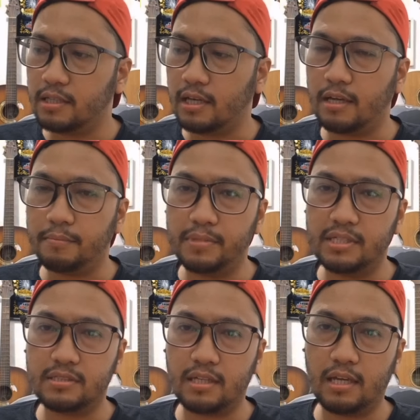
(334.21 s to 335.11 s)
yang
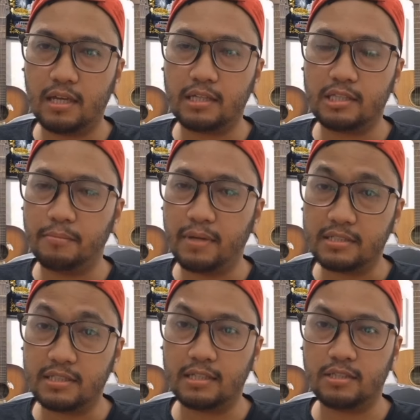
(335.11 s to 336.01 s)
bisa kita
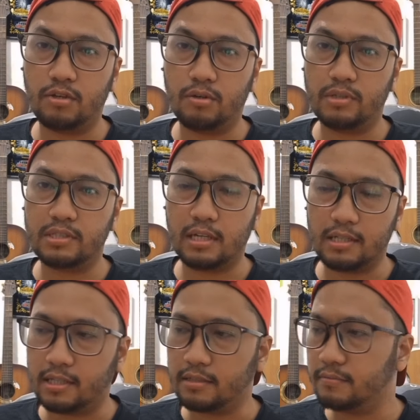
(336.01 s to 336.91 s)
baca atau kita
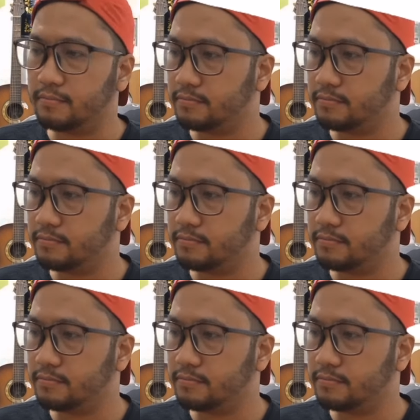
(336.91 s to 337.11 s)
lihat